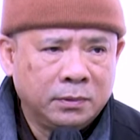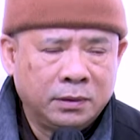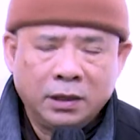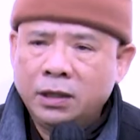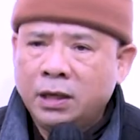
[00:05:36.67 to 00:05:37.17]

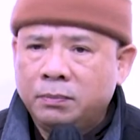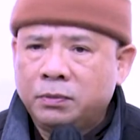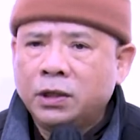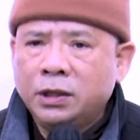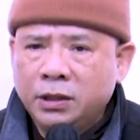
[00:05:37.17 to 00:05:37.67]
nhớ nhớ
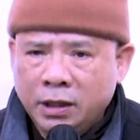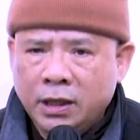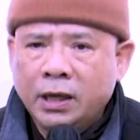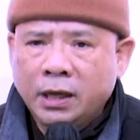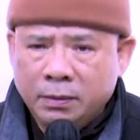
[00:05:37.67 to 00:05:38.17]
từ những
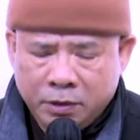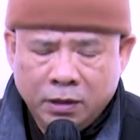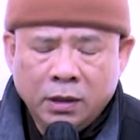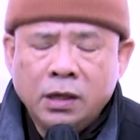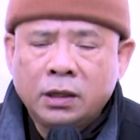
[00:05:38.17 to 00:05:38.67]
cái nghiệp
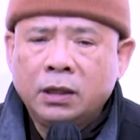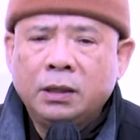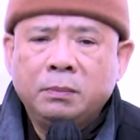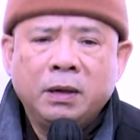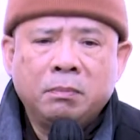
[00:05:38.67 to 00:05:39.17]
thức,
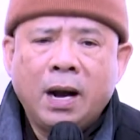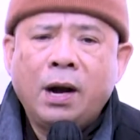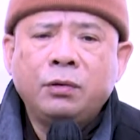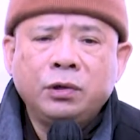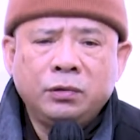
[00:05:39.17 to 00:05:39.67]
từ biết
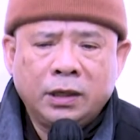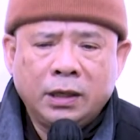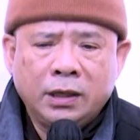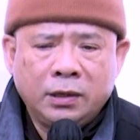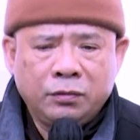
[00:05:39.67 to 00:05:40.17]
bao nhiêu những
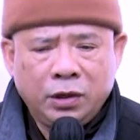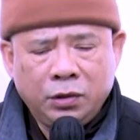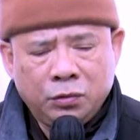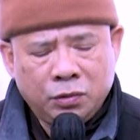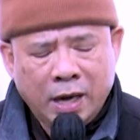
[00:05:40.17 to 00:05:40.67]
cái điều
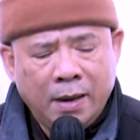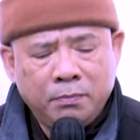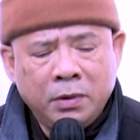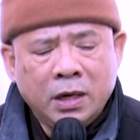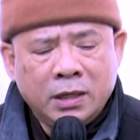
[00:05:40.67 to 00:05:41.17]
tỷ dụ
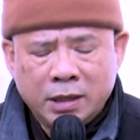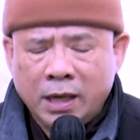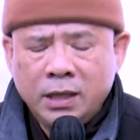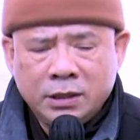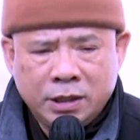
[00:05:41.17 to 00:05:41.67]
tham,
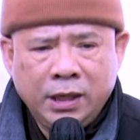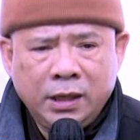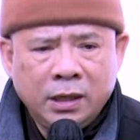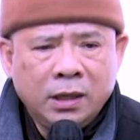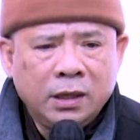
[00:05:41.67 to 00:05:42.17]
sân,
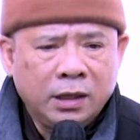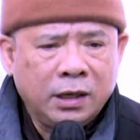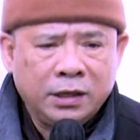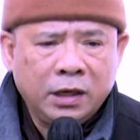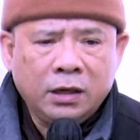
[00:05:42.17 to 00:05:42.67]
si,
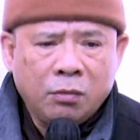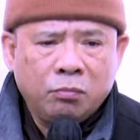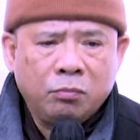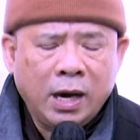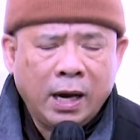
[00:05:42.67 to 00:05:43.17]
những cái chất
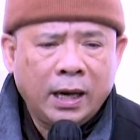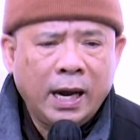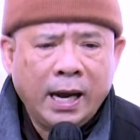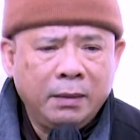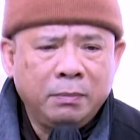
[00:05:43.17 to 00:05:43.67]
độc mà hàng
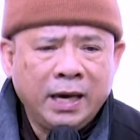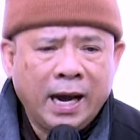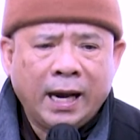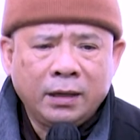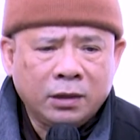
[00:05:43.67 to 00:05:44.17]
ngày mình
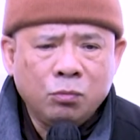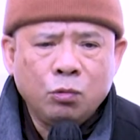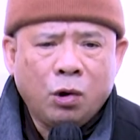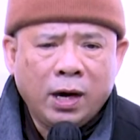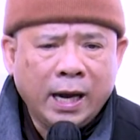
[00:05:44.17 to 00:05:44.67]
ăn
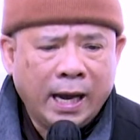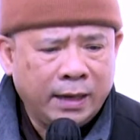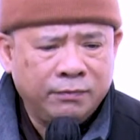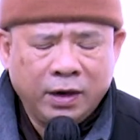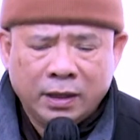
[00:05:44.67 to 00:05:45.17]
thông qua các
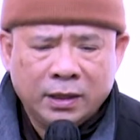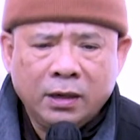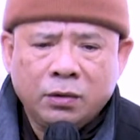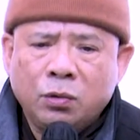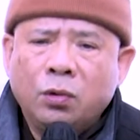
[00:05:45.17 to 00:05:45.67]
cái vật
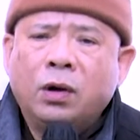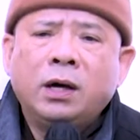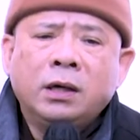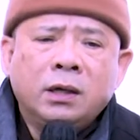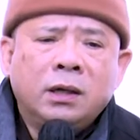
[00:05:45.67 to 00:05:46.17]
chất
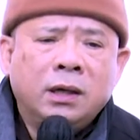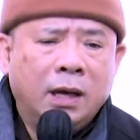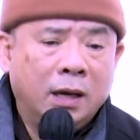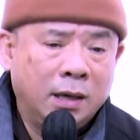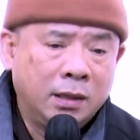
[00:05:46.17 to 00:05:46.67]
của
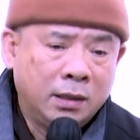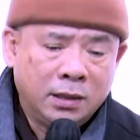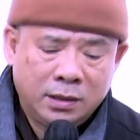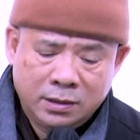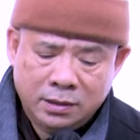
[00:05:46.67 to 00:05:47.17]
là
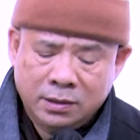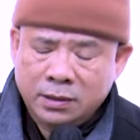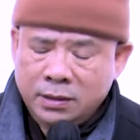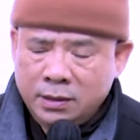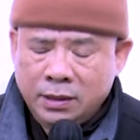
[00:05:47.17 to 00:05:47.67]

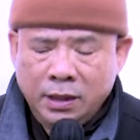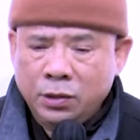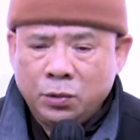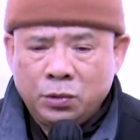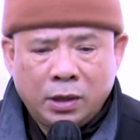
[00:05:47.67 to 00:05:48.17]
uh, tỷ
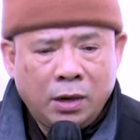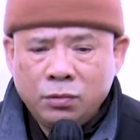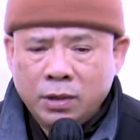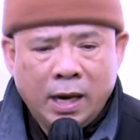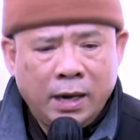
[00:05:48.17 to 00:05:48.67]
dụ
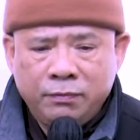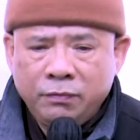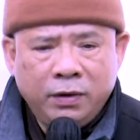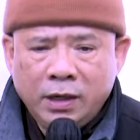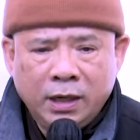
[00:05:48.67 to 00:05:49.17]
rau cải
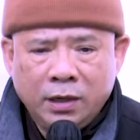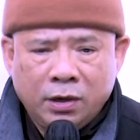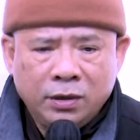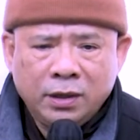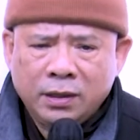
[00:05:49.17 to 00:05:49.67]
vân vân này
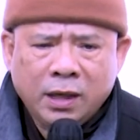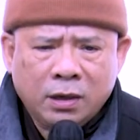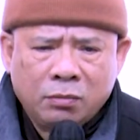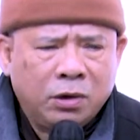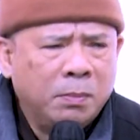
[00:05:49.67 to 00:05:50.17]
nọ, những chất
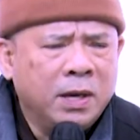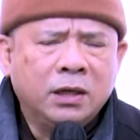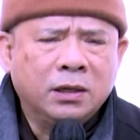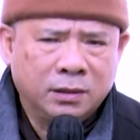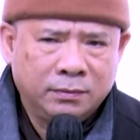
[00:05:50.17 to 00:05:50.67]
độc nó
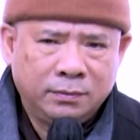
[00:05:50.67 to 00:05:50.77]
bình thường.